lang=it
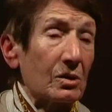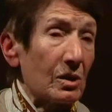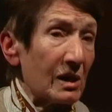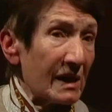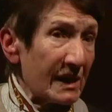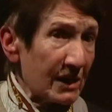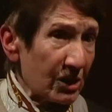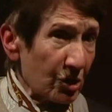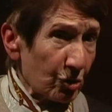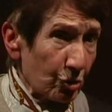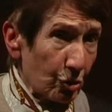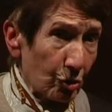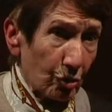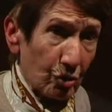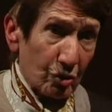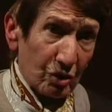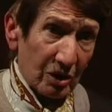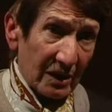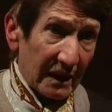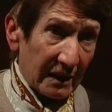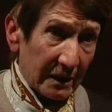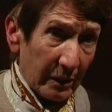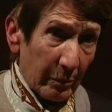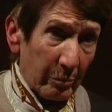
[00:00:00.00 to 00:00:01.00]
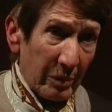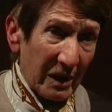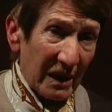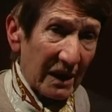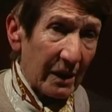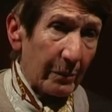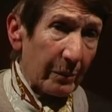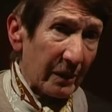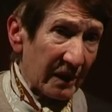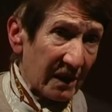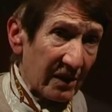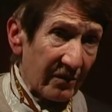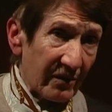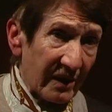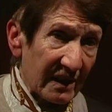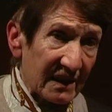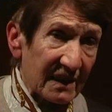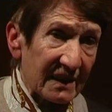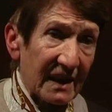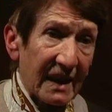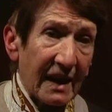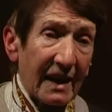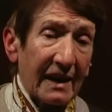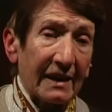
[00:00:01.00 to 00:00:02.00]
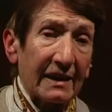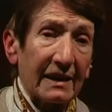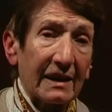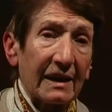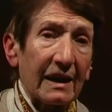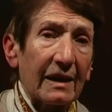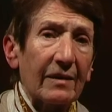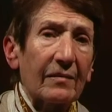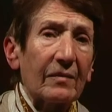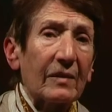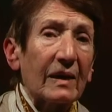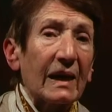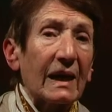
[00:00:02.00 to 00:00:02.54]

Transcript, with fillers: Lì ci sono stata bene per diversi anni